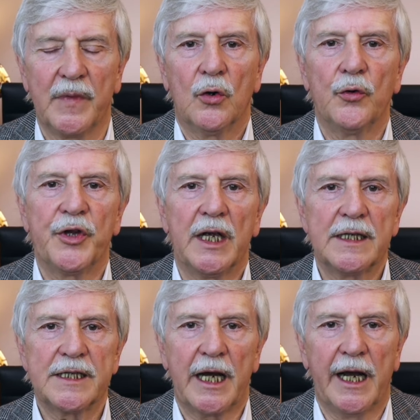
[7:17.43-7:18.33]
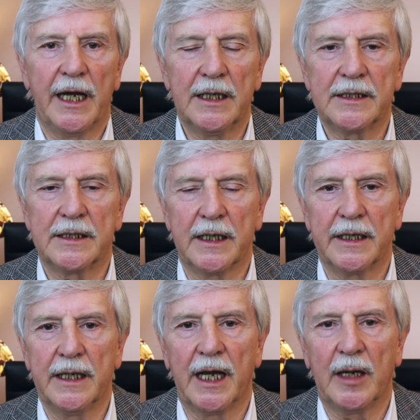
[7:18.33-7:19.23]
Und er zeigt
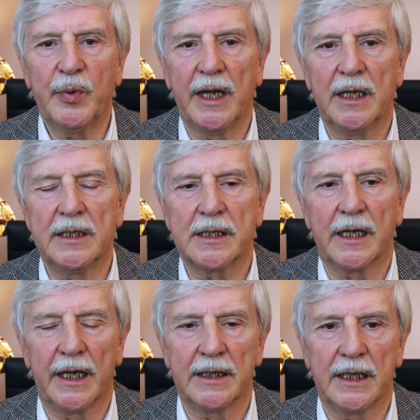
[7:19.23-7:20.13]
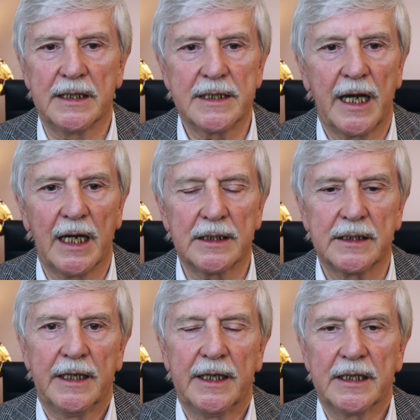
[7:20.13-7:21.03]
eine Abhängigkeit. Er
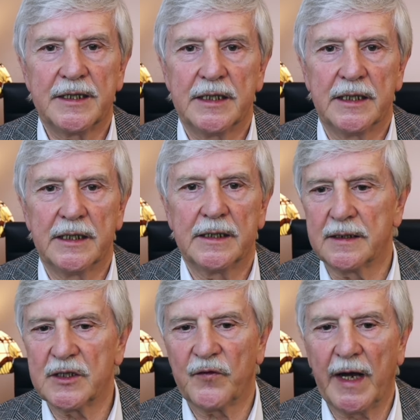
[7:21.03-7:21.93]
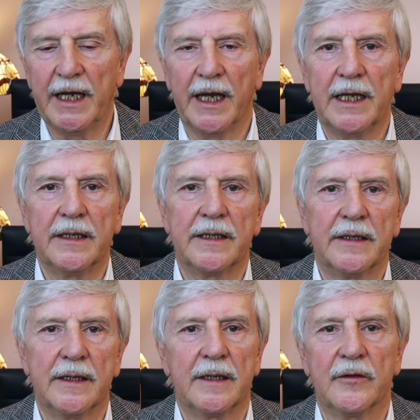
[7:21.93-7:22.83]
sagt, das sind zwei
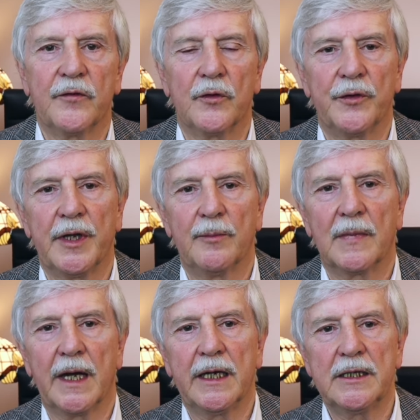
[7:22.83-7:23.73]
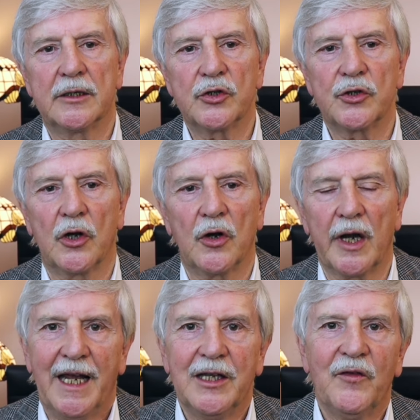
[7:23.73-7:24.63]
Enden von dem gleichen Stock.
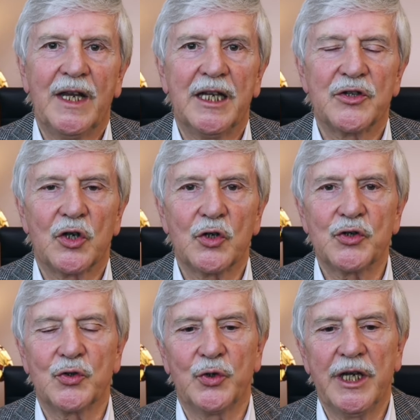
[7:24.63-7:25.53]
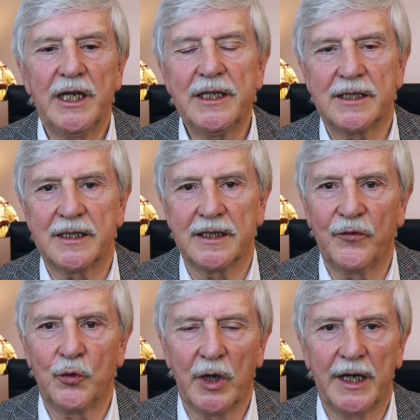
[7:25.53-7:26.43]
Entweder sorgst du nicht
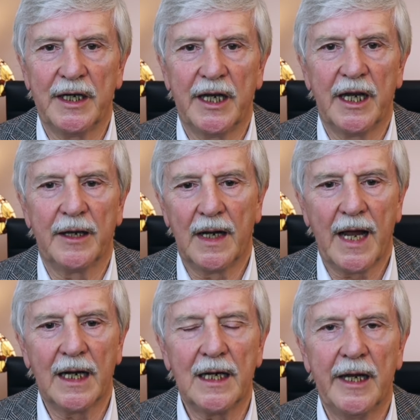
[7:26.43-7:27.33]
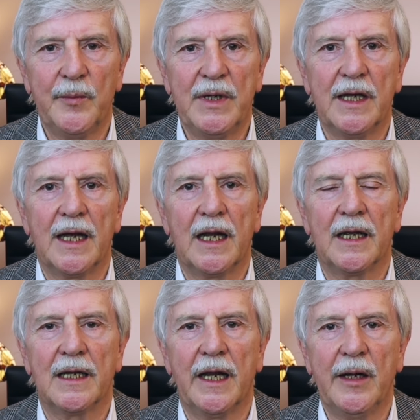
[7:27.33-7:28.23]
für eine langlebige
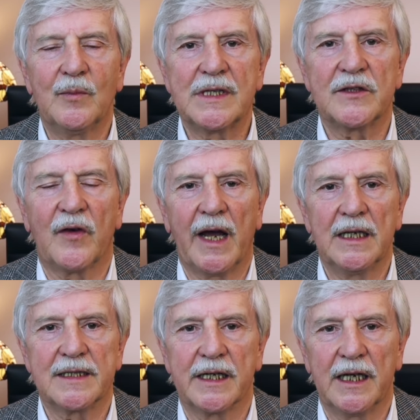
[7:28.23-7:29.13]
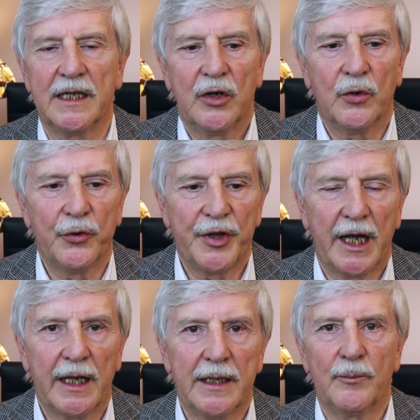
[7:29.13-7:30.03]
Lebensweise und
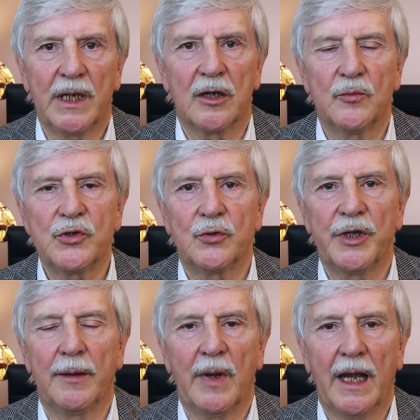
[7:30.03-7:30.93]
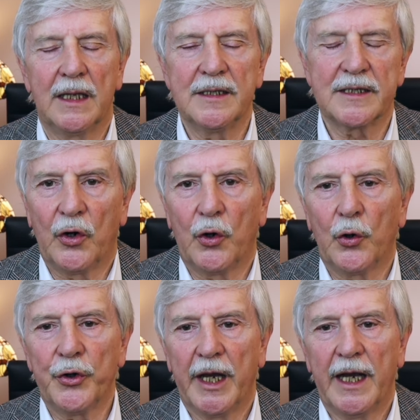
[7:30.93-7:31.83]
dann bekommst du Demenz,
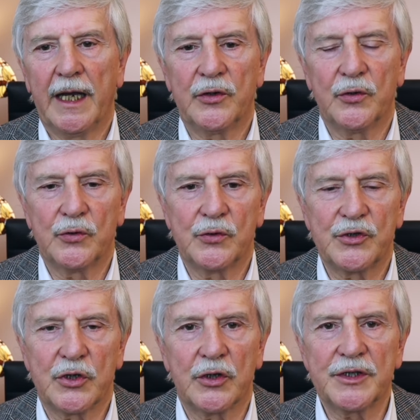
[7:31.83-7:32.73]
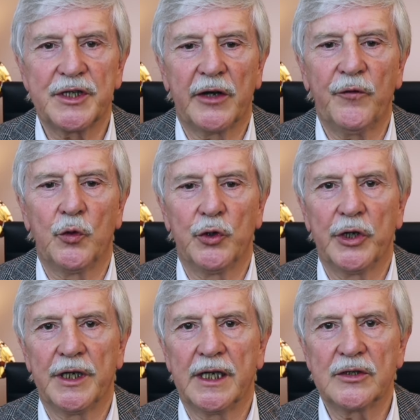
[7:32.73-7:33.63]
oder du sorgst dafür,
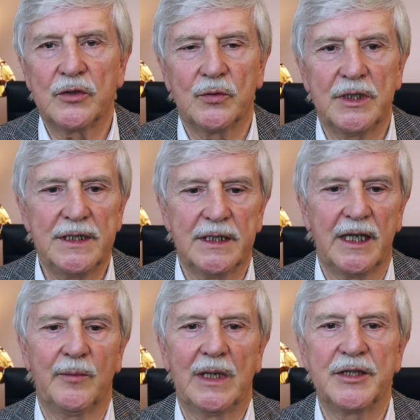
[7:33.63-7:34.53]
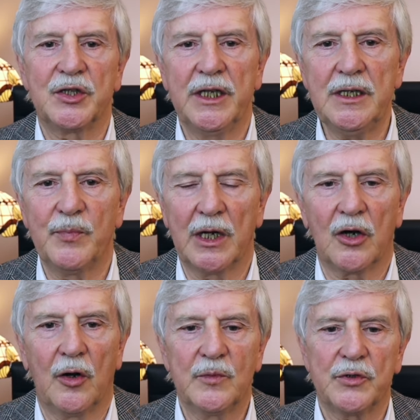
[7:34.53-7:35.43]
dass du diese Demenz nicht
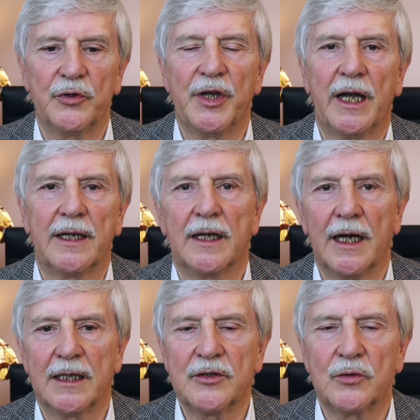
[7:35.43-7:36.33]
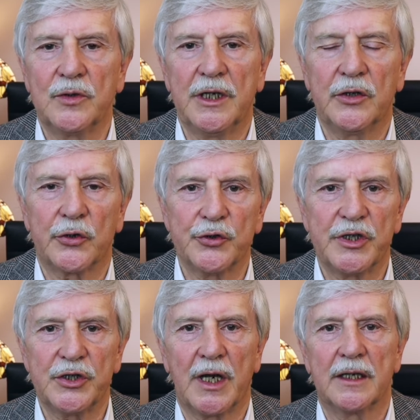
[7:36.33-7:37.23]
bekommst und dann hast du die große
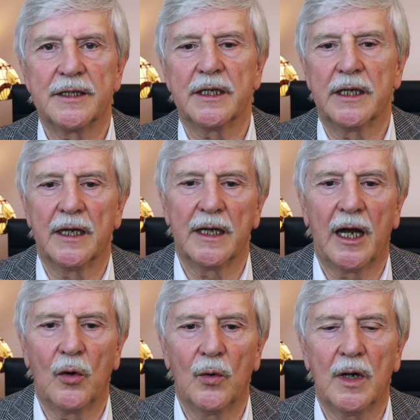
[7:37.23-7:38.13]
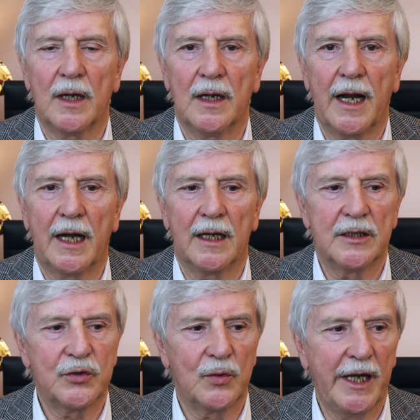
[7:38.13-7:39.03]
Chance, auch lange
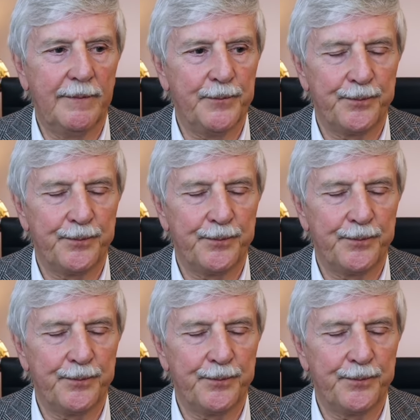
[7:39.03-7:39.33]
zu leben.